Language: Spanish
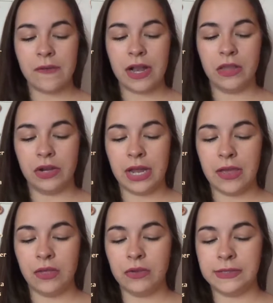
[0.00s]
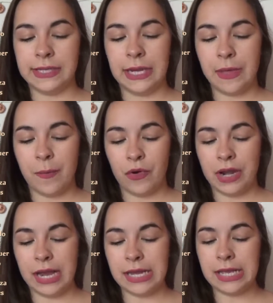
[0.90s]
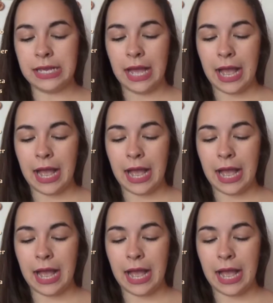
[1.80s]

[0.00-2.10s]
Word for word: Maldonado, Silvia Morelli,